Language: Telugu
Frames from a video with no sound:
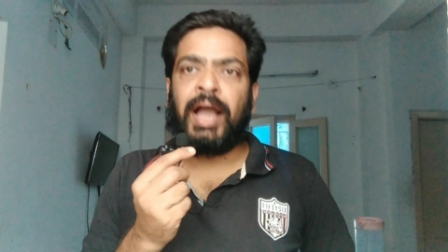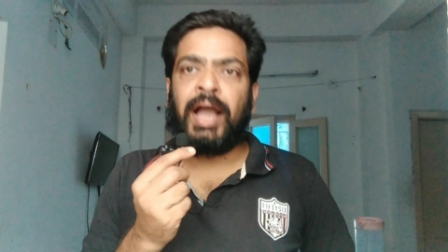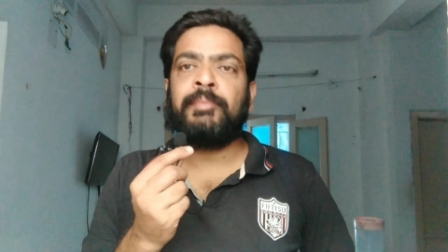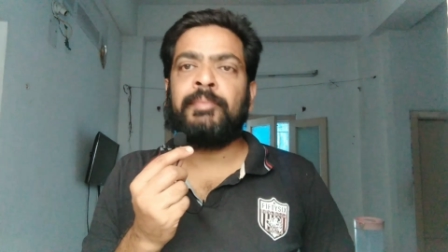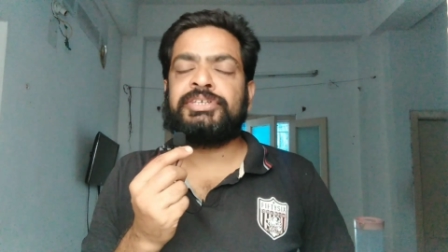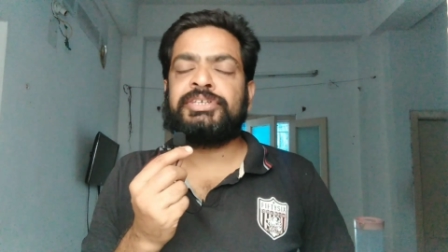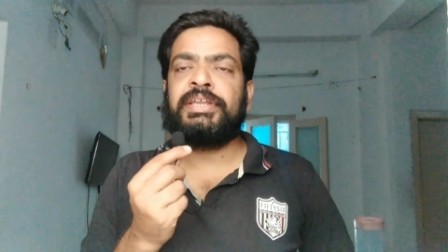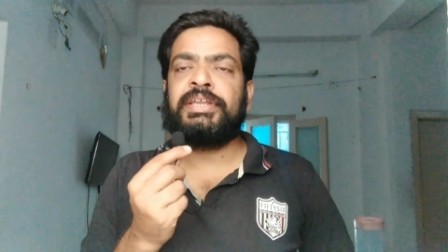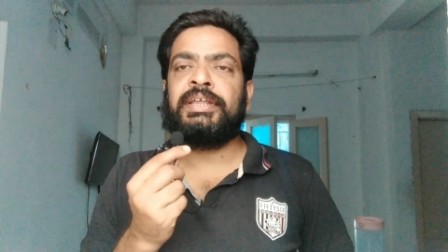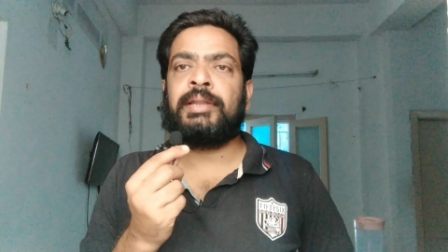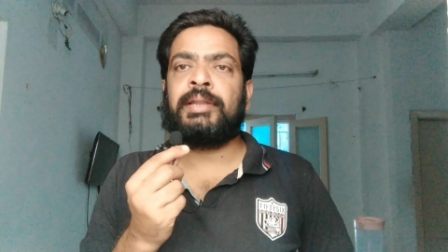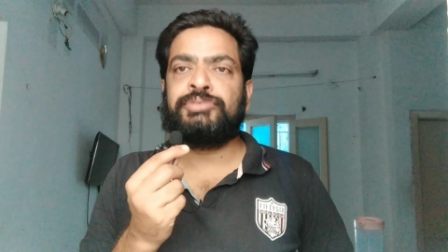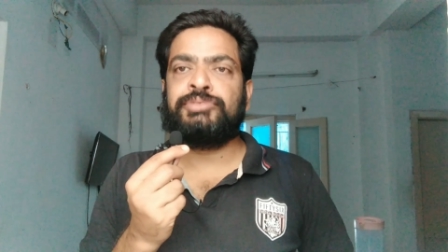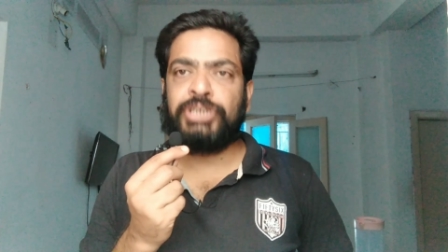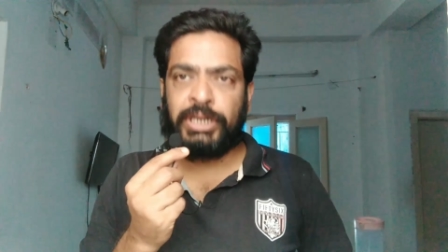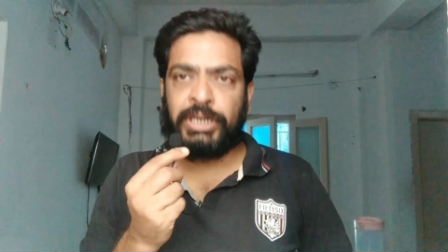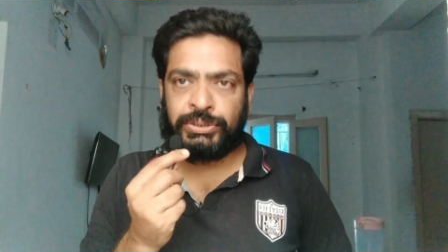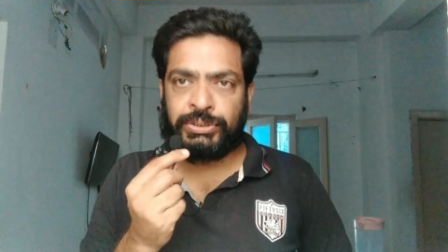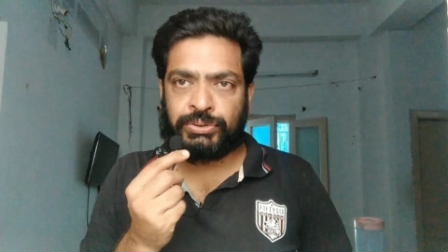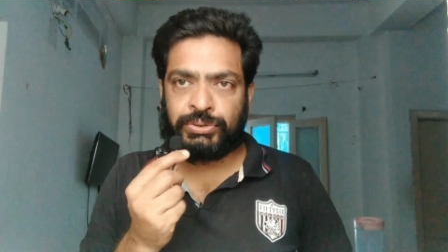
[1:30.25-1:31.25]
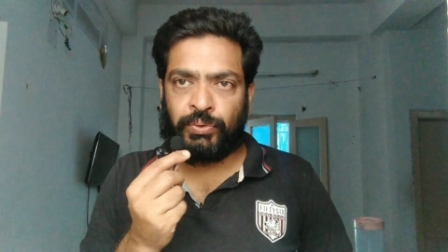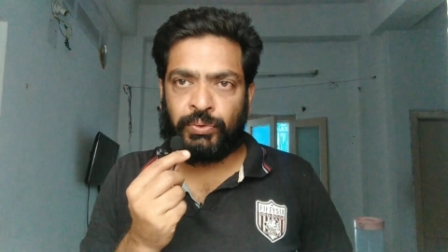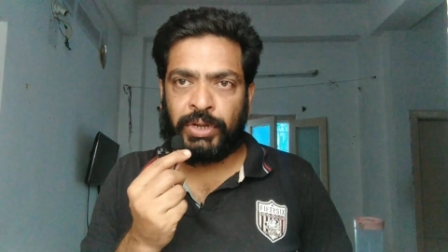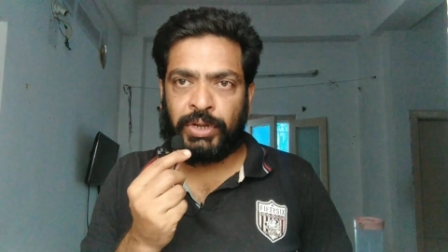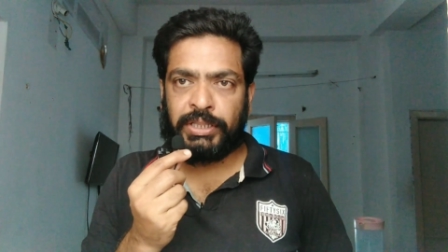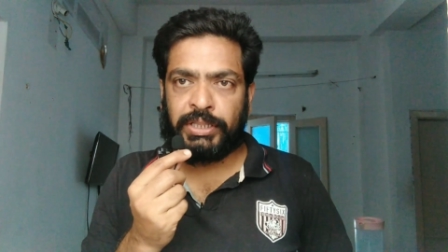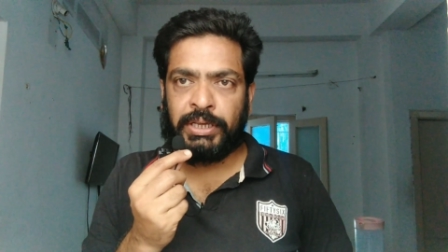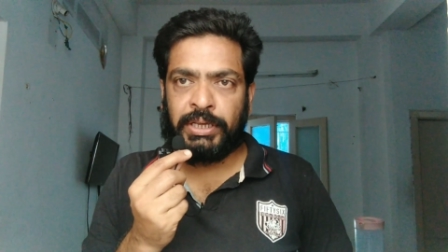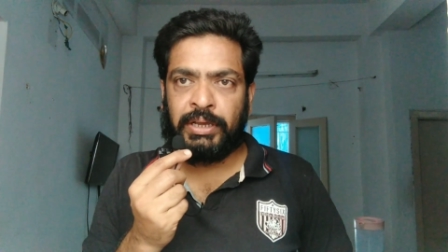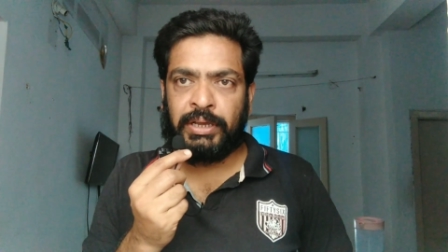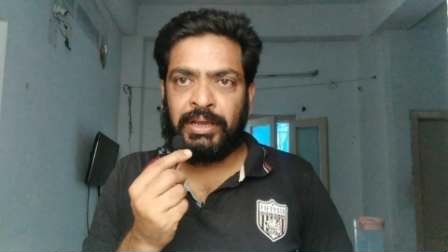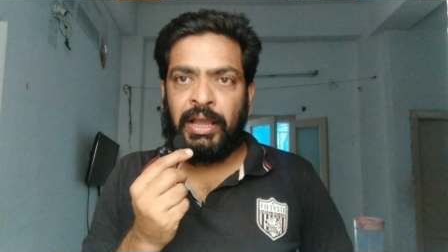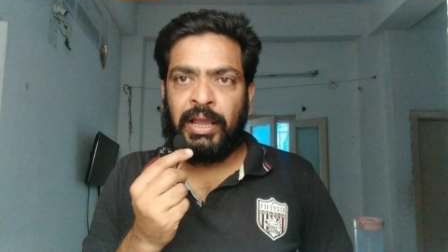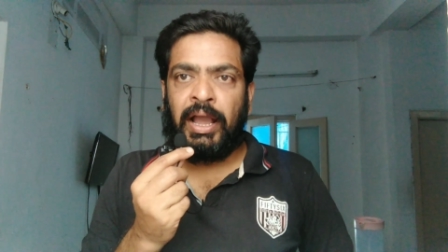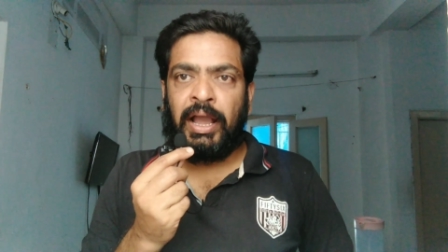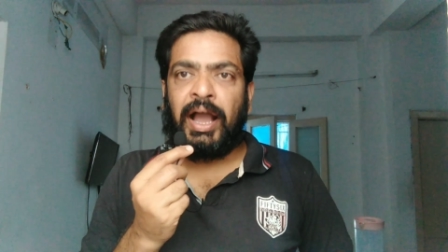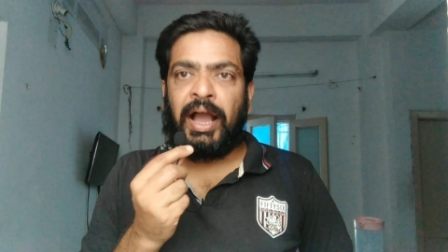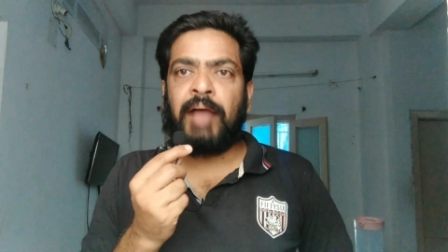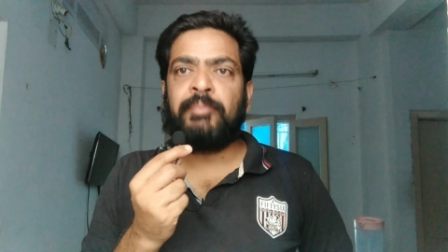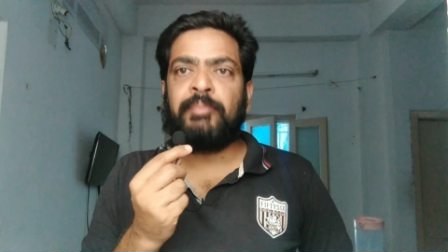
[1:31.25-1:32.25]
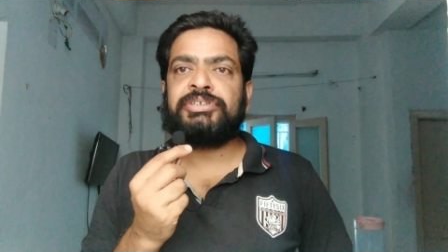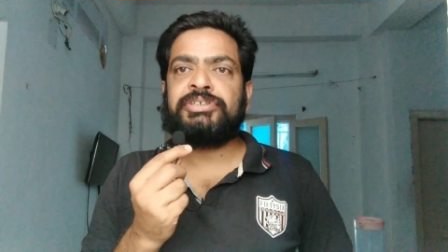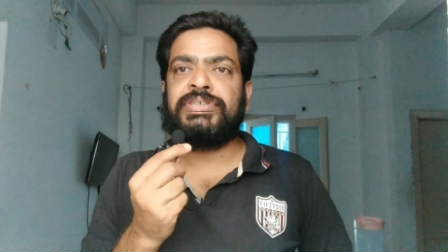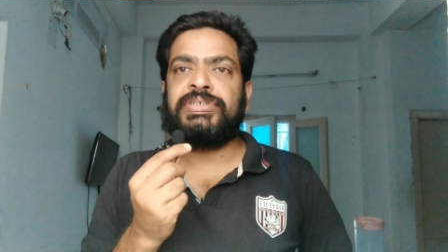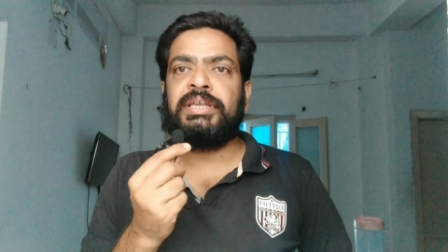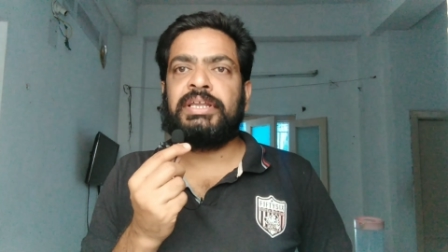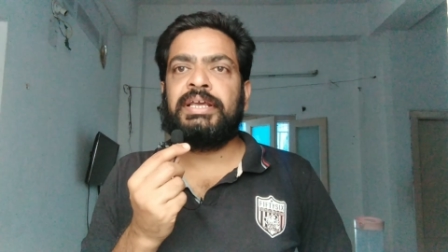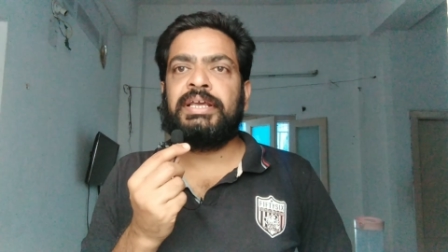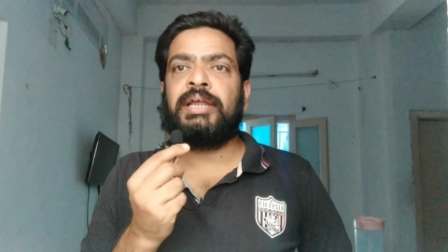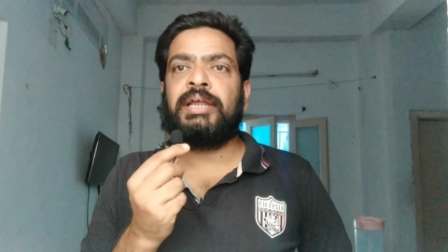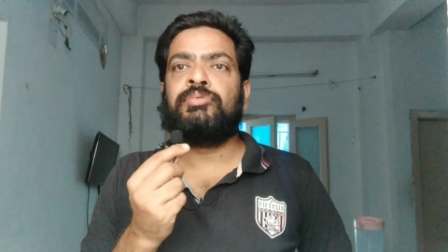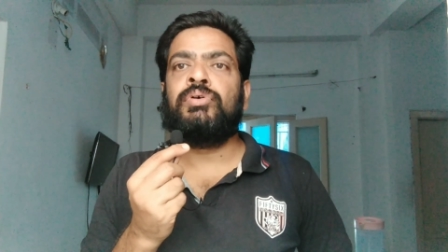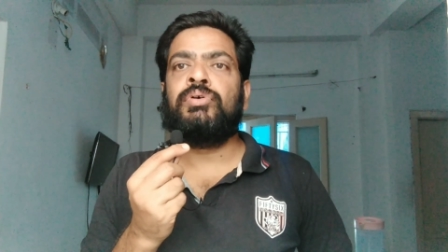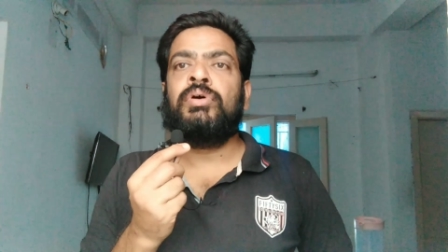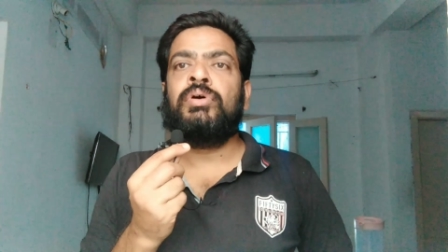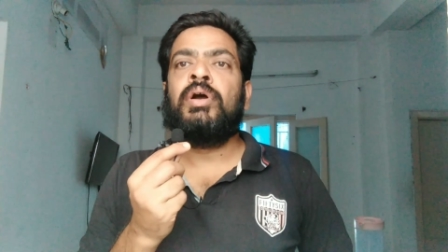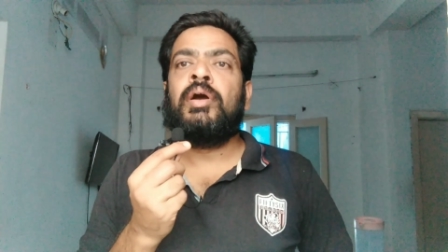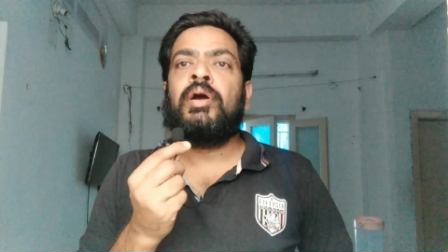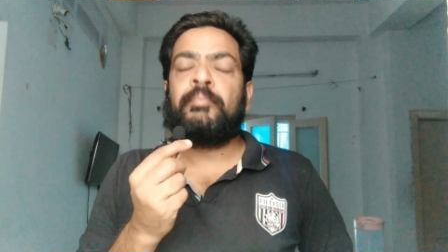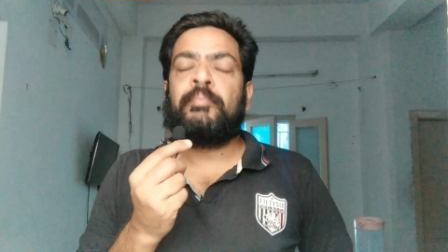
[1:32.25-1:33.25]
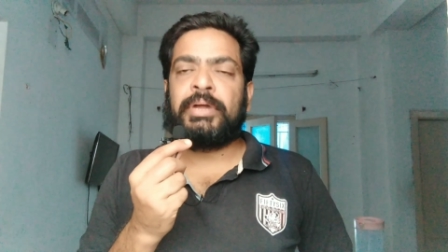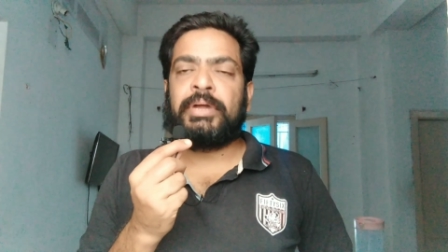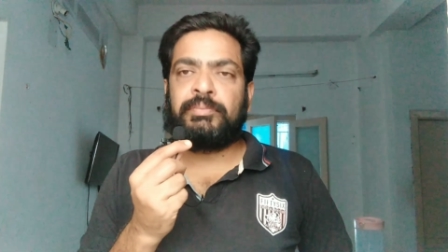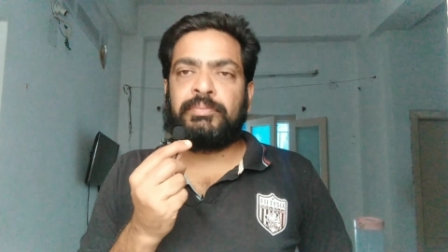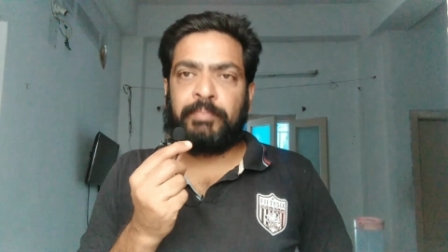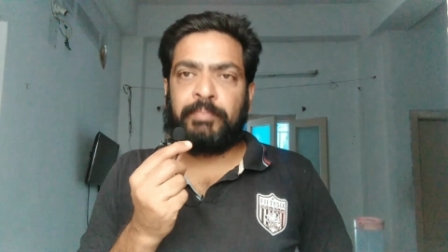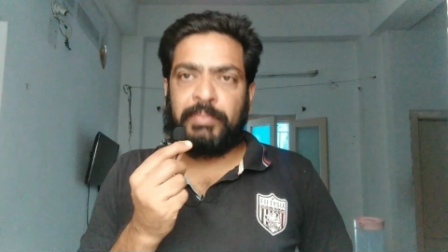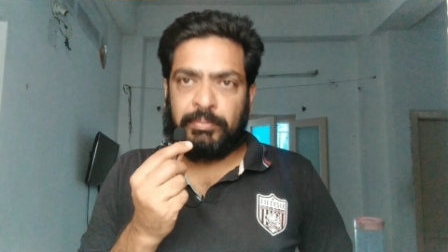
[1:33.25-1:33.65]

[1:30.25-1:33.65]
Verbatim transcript: ఆమె శరీరం జీర్ణించుకుంటుంది ఆమె శరీరము పద్